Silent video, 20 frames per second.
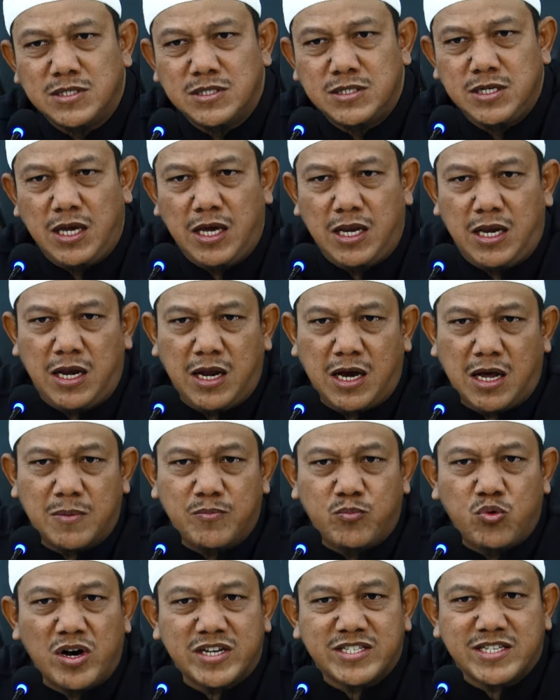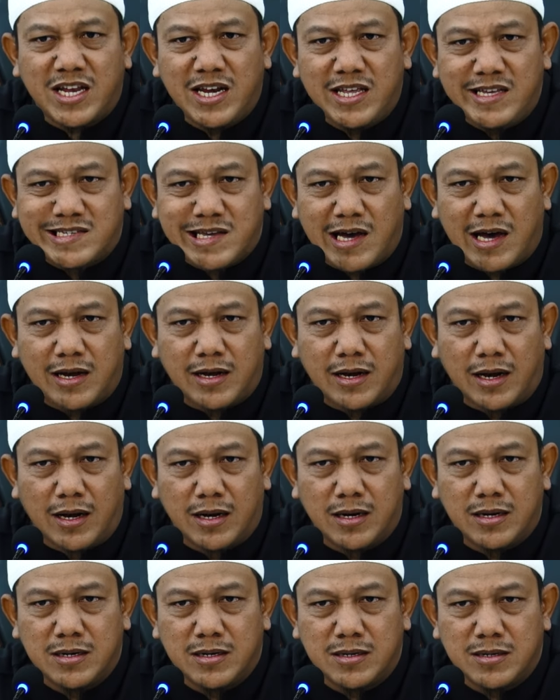diini dengan puasa lisan
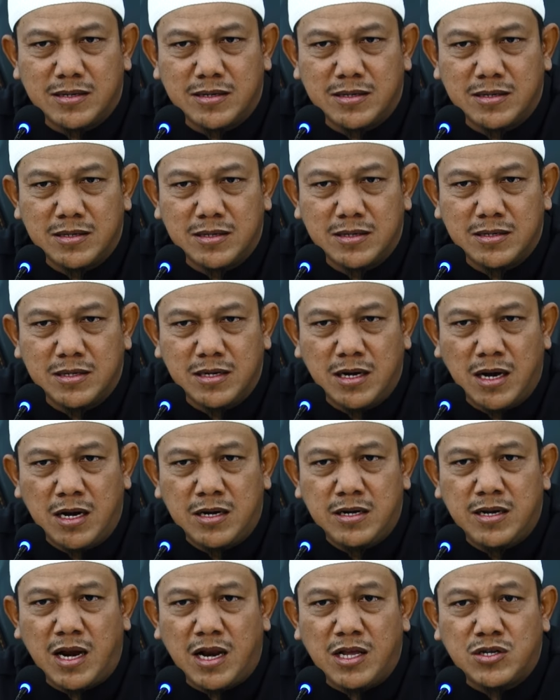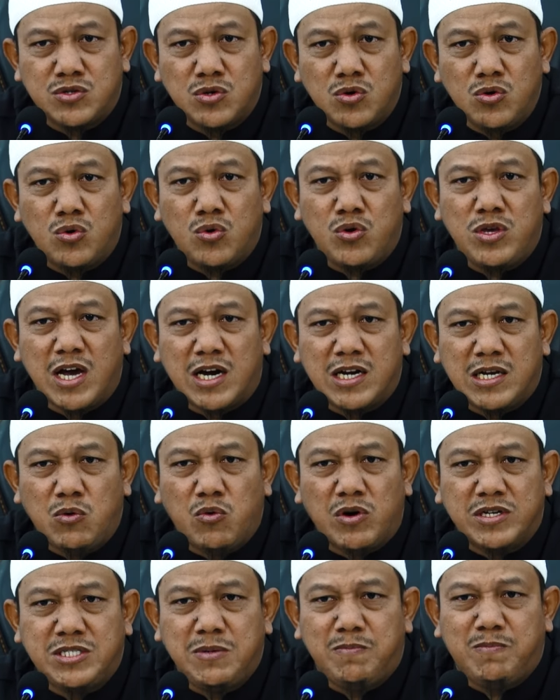dari seluruh yang
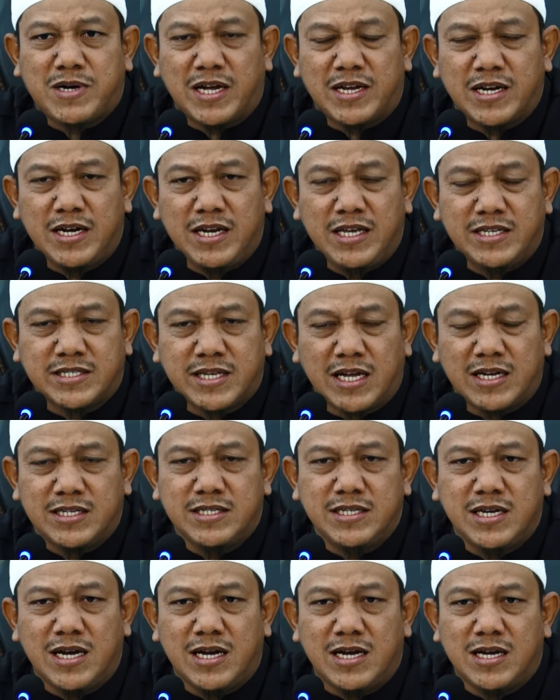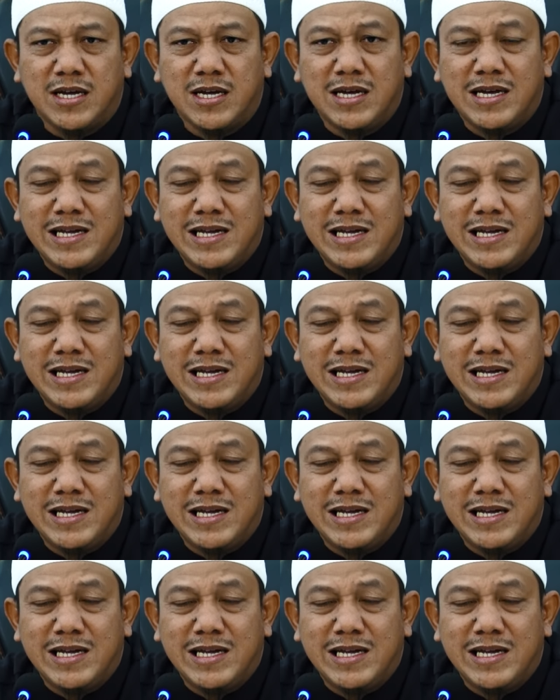diwajibkan lisannya